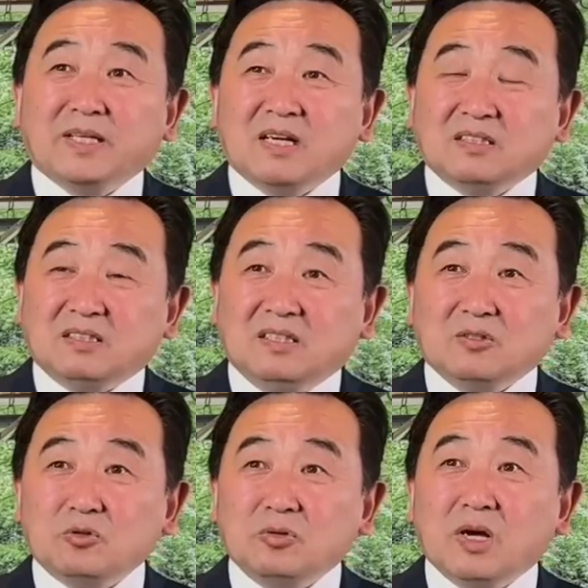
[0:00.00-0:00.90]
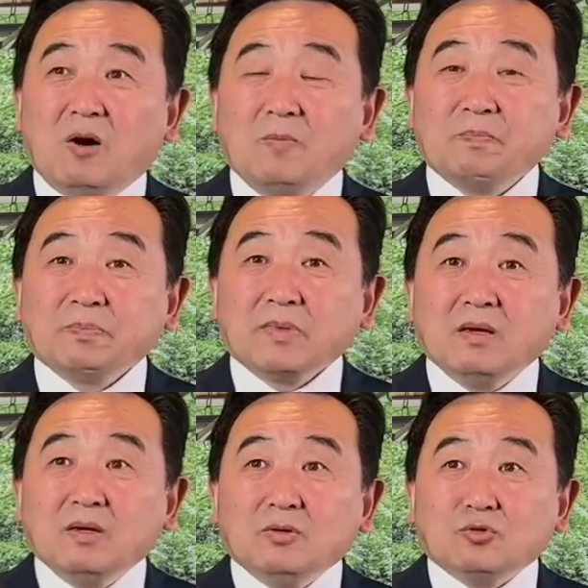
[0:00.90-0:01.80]
他只能需要
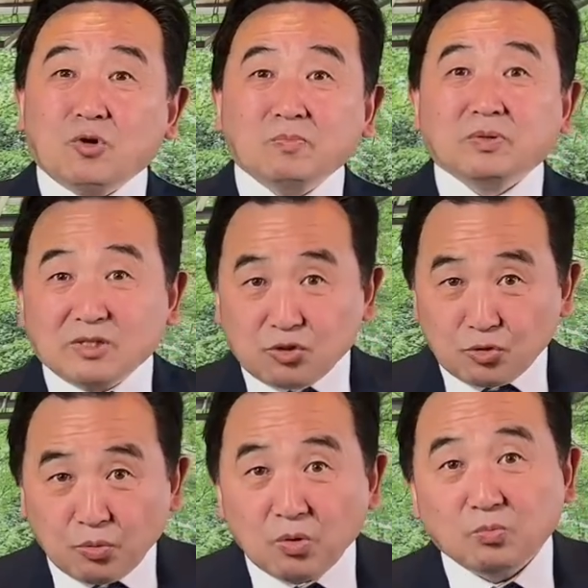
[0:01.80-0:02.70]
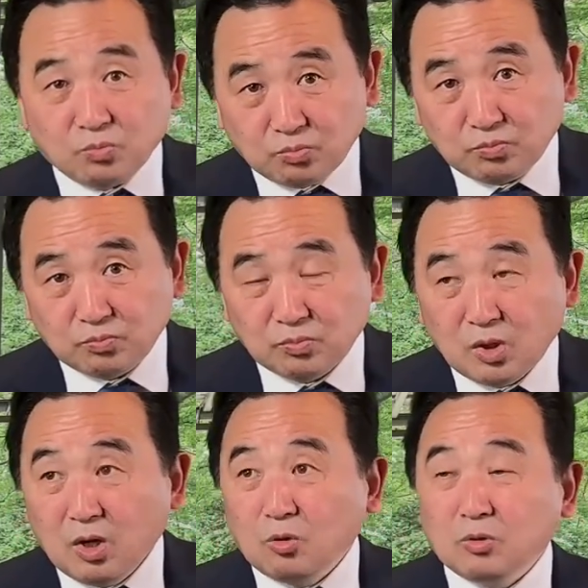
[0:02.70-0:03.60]
川普的错误，
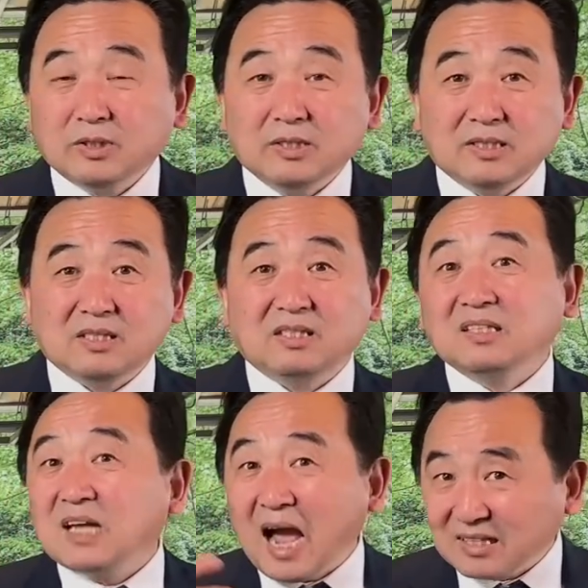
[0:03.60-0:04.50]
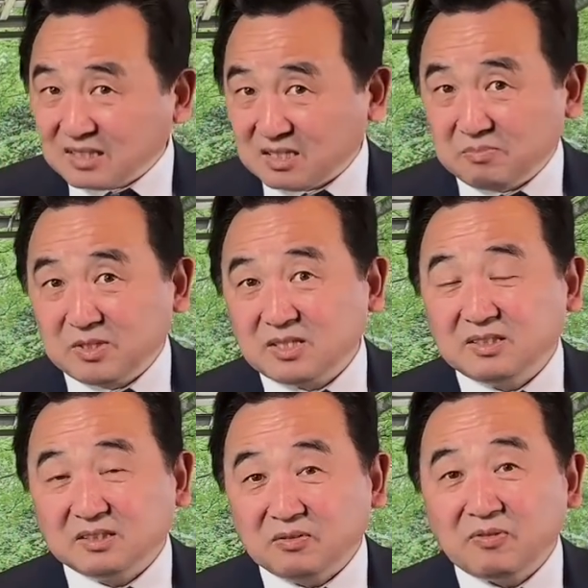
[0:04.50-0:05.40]
或者其他的什么事
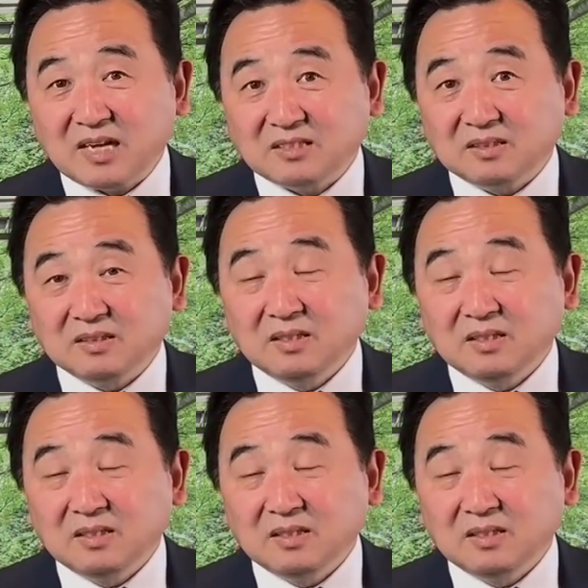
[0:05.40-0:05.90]
情的发生。